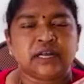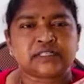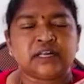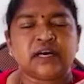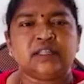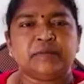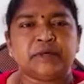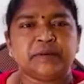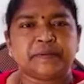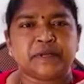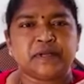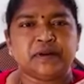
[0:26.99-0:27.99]
లక్షలాది
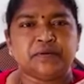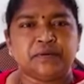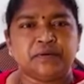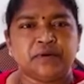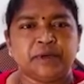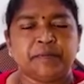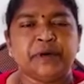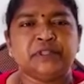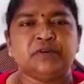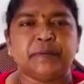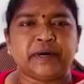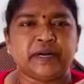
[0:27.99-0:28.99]
మంది ప్రజలు
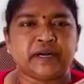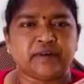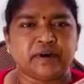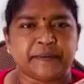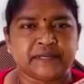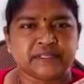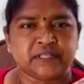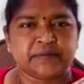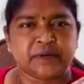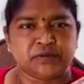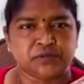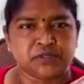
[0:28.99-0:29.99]
ఇబ్బందులు పడ్డటువంటి
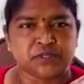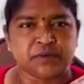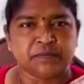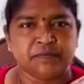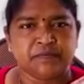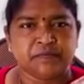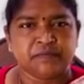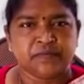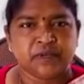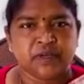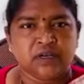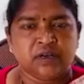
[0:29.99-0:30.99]
పరిస్థితి మనం చూసినాం
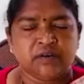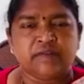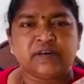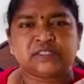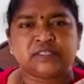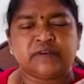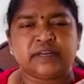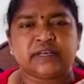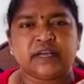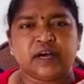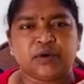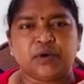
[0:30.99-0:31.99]

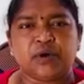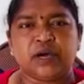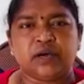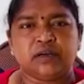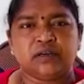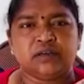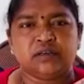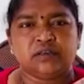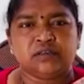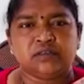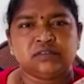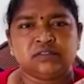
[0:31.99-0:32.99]
వాస్తవానికి కరోనా
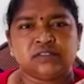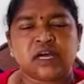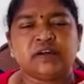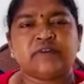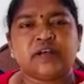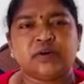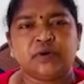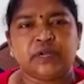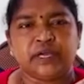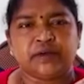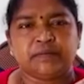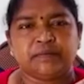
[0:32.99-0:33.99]

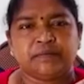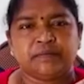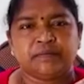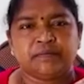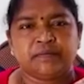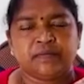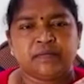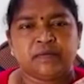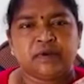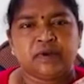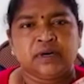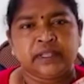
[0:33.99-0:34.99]
జనవరిలోనే
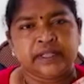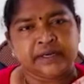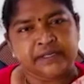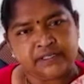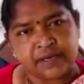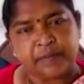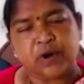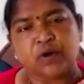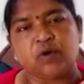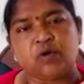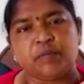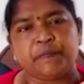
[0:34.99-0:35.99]
లేదా
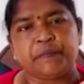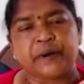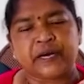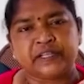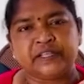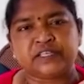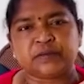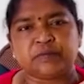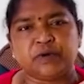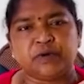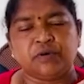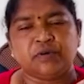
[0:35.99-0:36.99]
డిసెంబర్లో పక్క
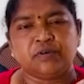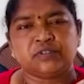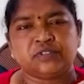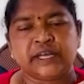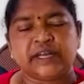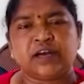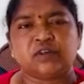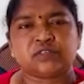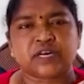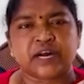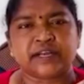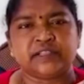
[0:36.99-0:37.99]
దేశంలో చైనాలో
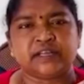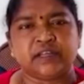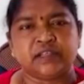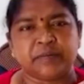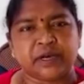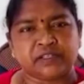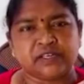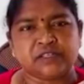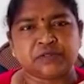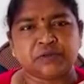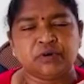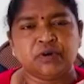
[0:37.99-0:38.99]
స్టార్ట్ అయిందనేది మనకు
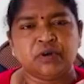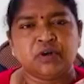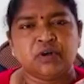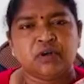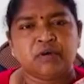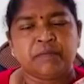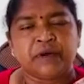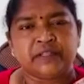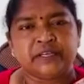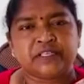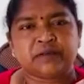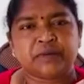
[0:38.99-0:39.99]
తెలుసు మన
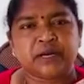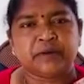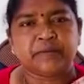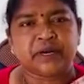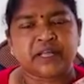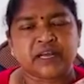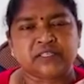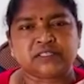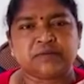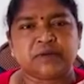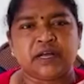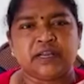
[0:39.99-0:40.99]
దేశం కానీ మన
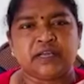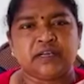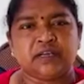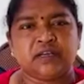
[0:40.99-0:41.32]
రాష్ట్రం కానీ